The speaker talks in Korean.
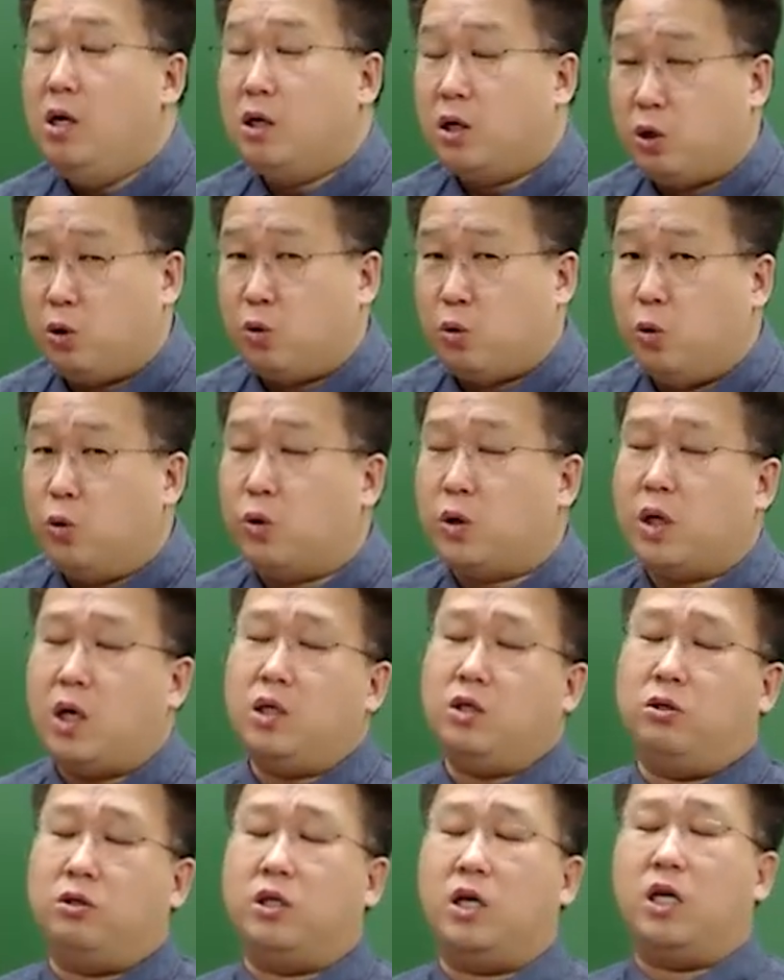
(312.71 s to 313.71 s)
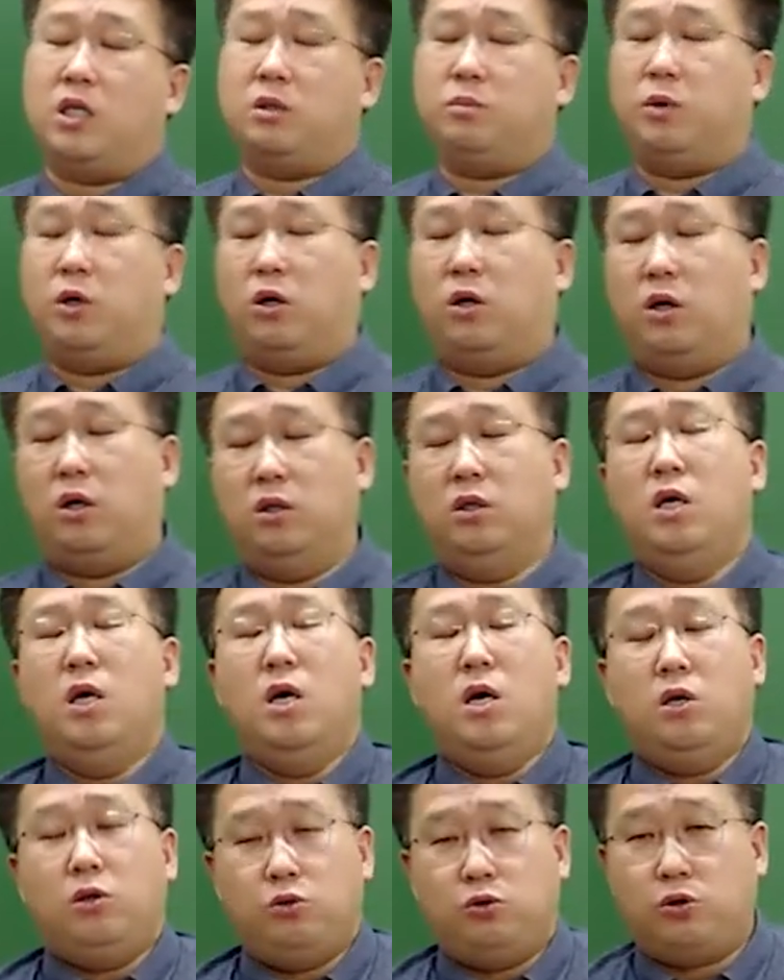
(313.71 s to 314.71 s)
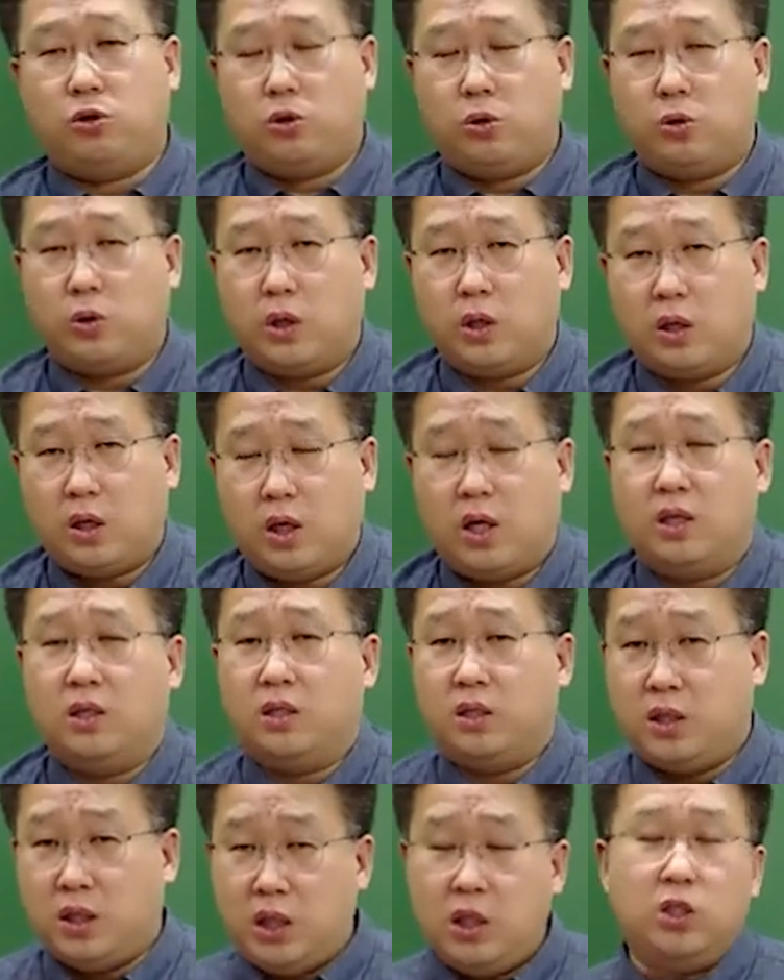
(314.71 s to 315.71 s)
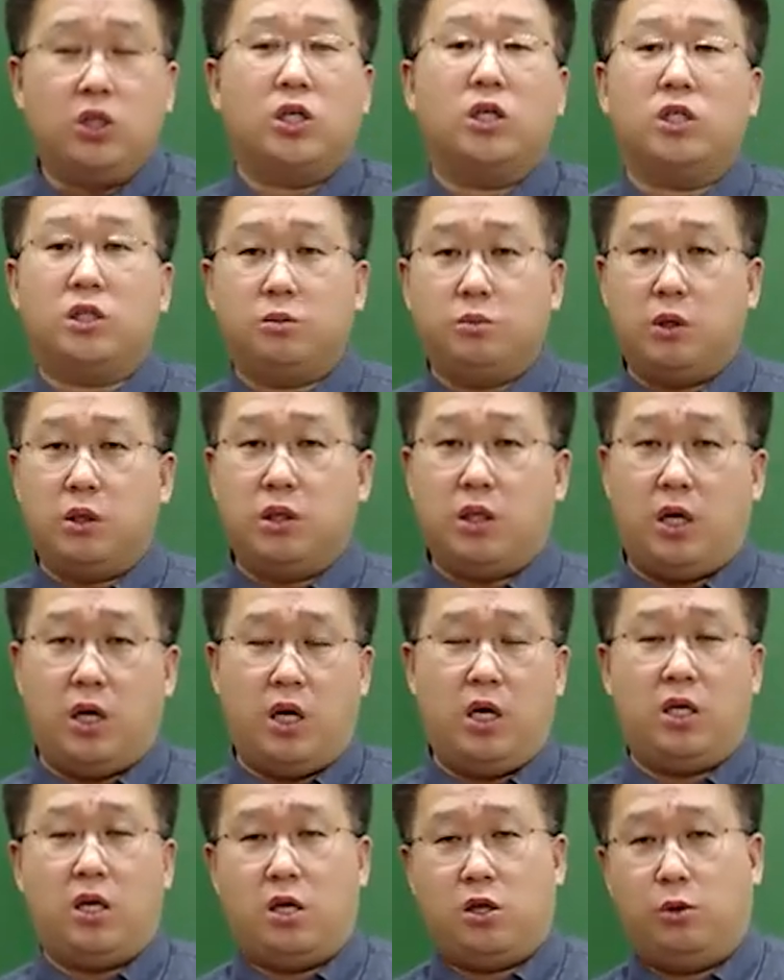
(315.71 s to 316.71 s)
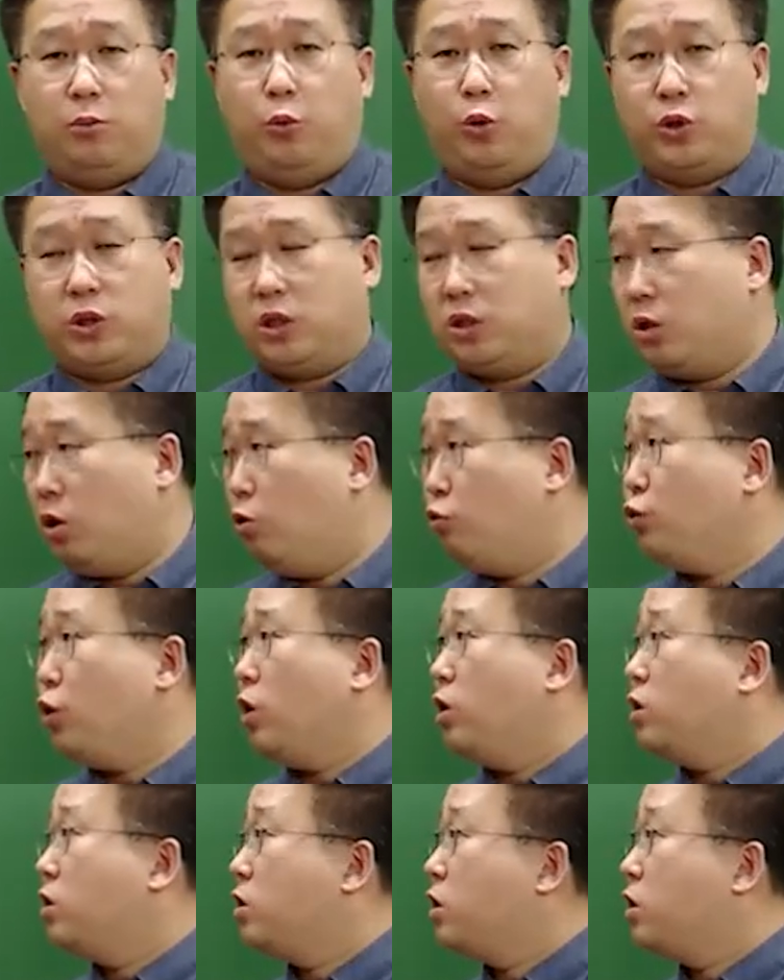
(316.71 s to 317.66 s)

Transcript: 그리고 그렇게 정리하시면 유통에 대한 의의적인 측면에 대해서 보신 거고요.